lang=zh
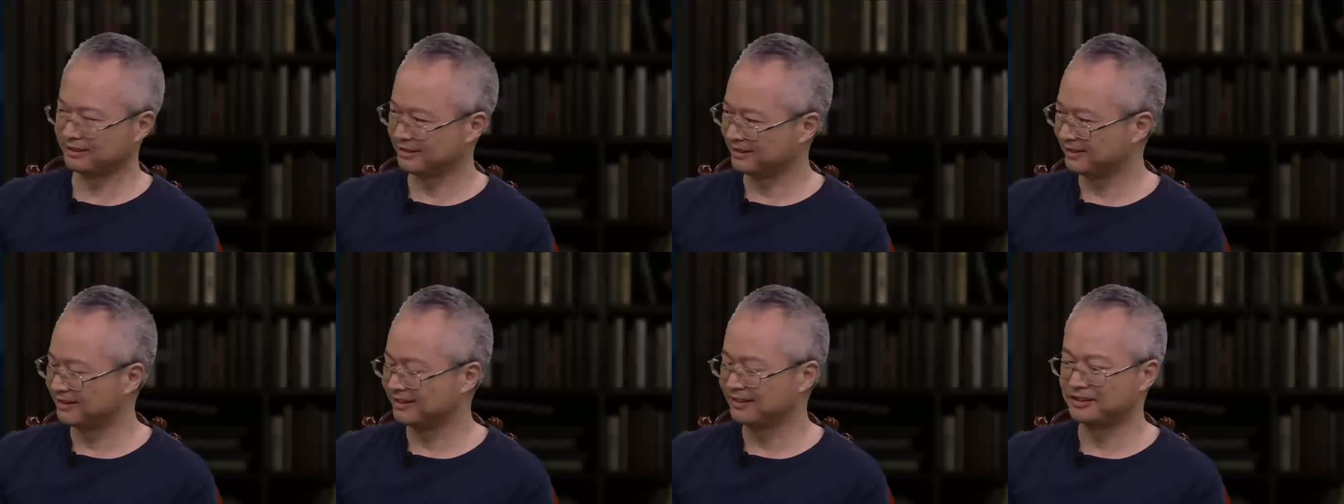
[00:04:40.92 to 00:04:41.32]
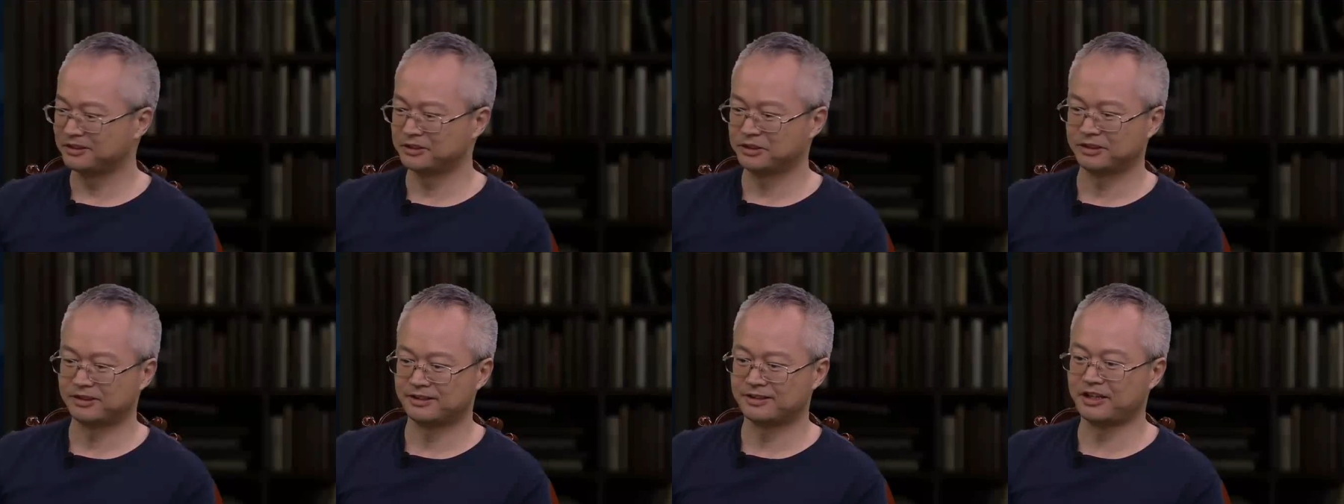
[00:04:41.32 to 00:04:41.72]
得
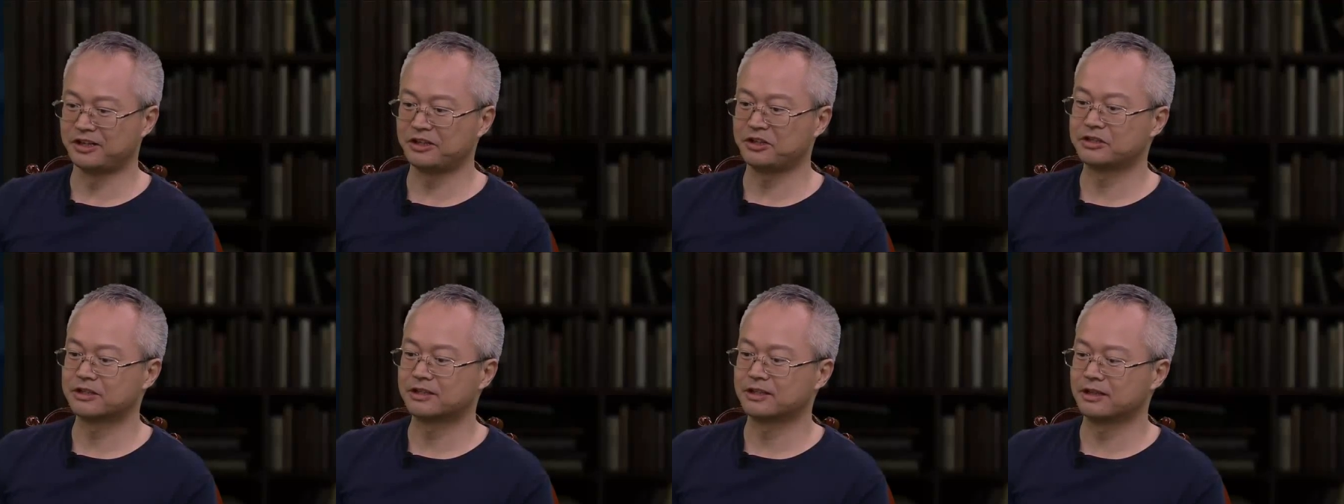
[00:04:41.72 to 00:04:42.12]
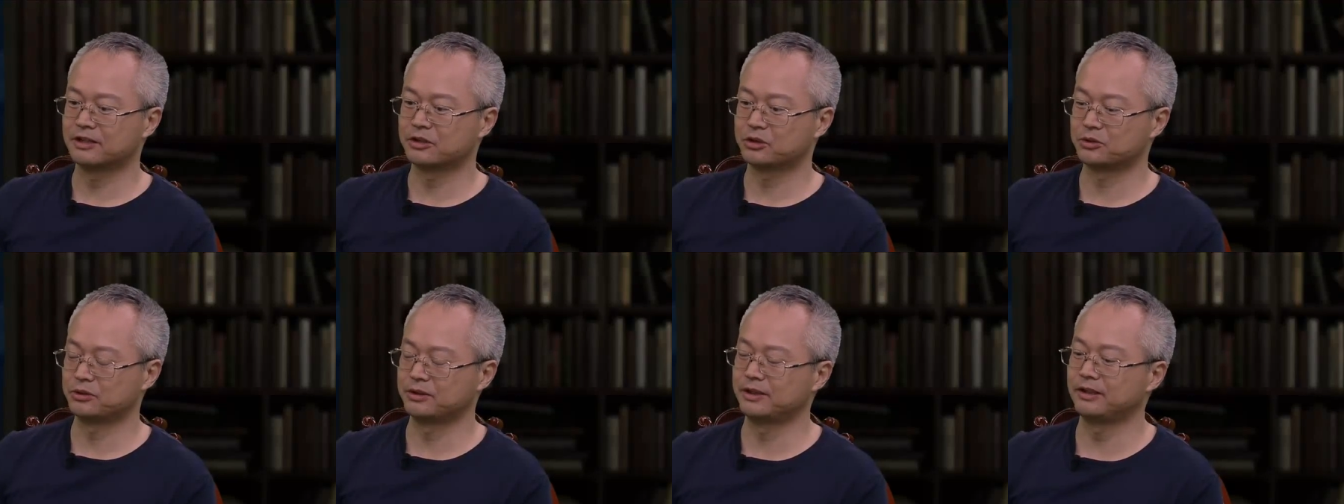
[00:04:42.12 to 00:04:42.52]
那个曹老师
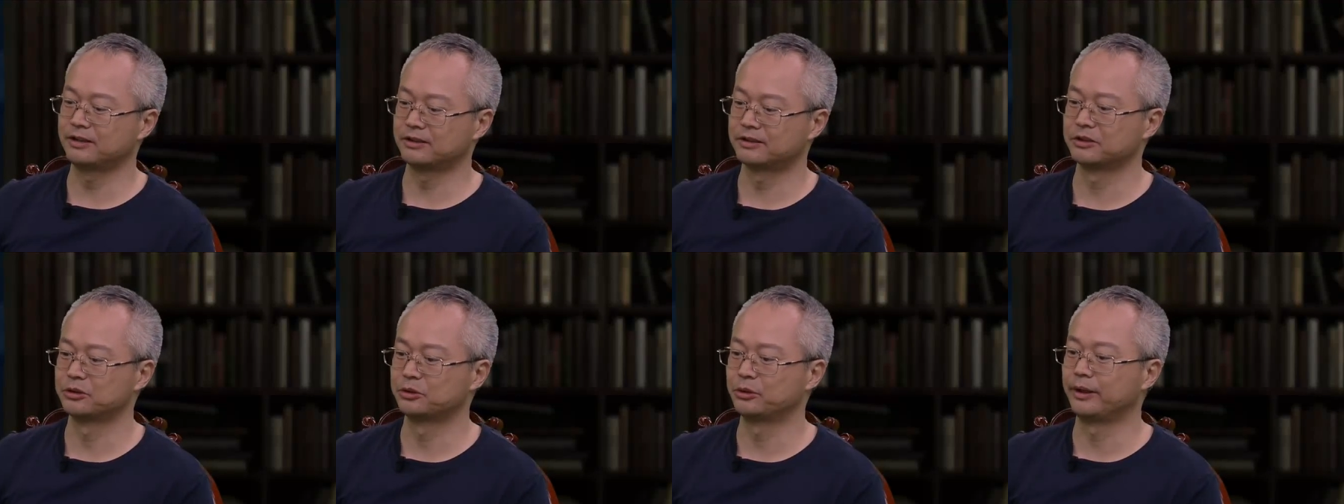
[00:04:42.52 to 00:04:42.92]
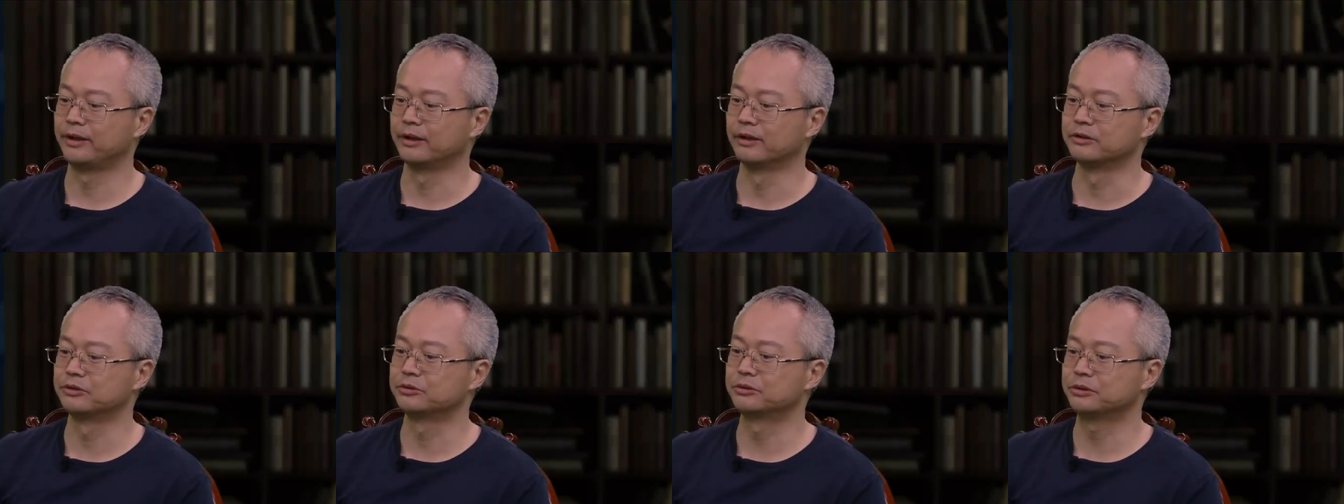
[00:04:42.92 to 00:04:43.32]
刚才说那个是
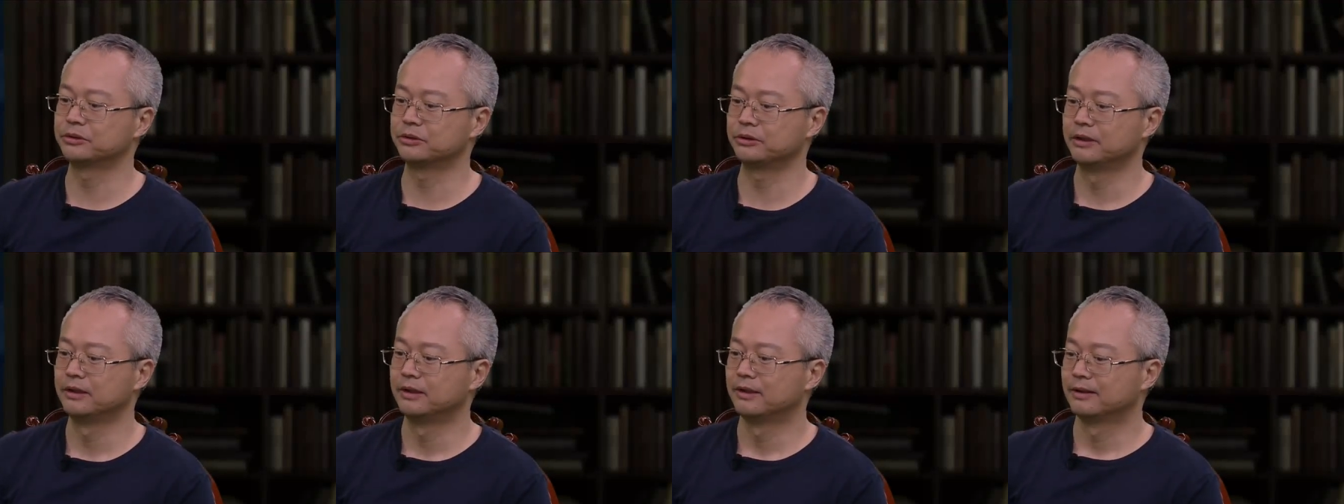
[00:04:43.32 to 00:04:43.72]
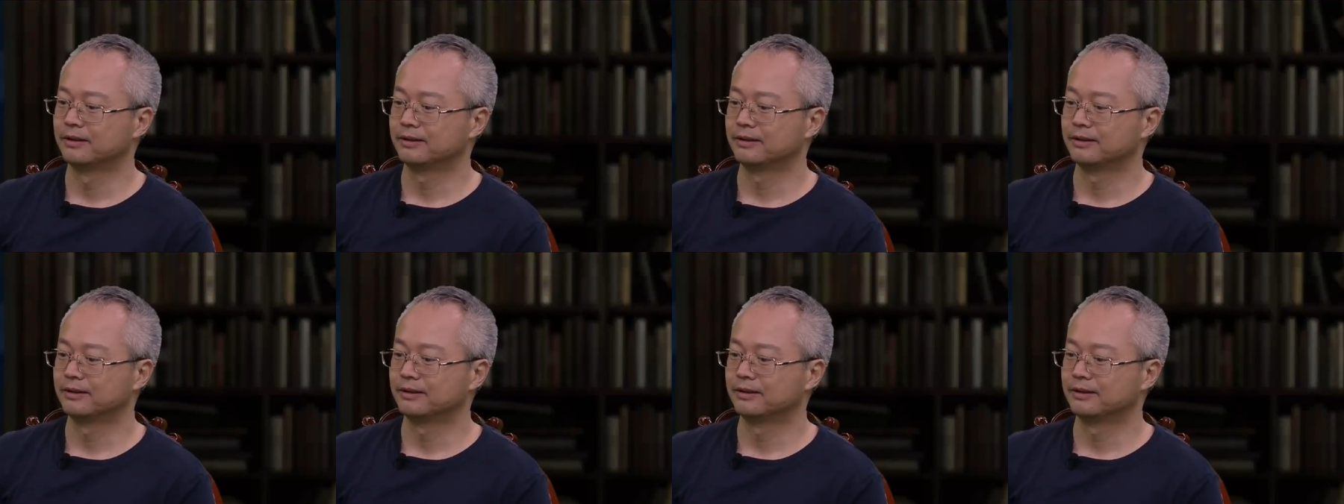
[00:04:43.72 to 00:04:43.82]
对的，就是，